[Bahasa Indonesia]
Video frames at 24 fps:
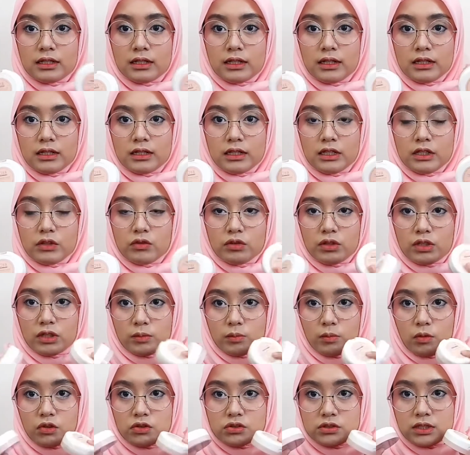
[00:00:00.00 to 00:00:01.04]
Dan di
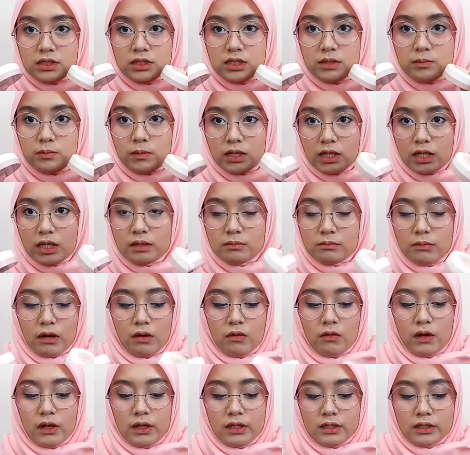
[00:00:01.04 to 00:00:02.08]
unit boxnya di bagian
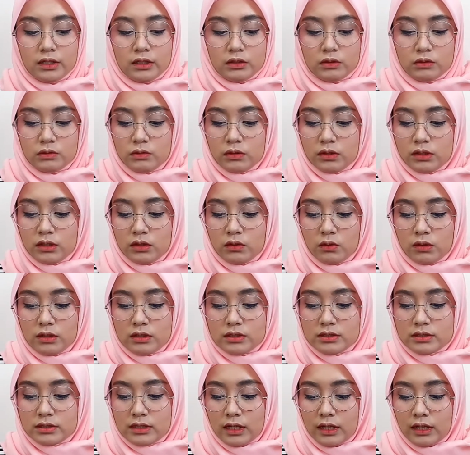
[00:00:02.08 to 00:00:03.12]
bawah itu ada
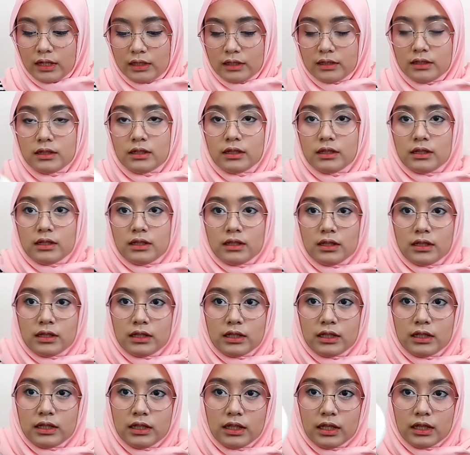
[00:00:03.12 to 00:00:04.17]
tulisan
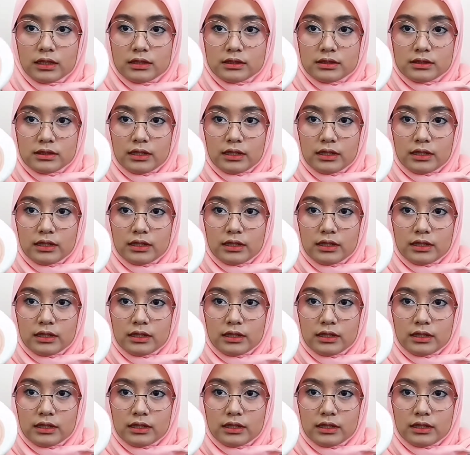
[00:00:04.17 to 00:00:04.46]
Ini yang